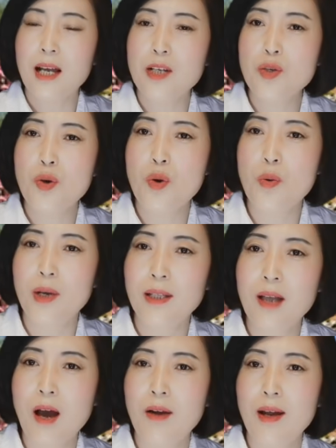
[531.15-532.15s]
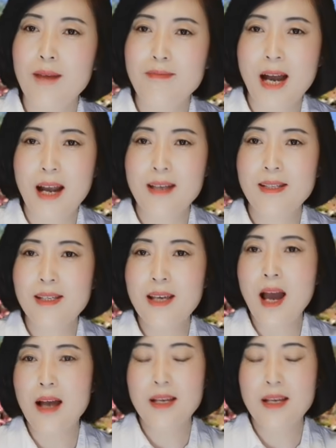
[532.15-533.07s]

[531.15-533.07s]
他就回到了马来西亚。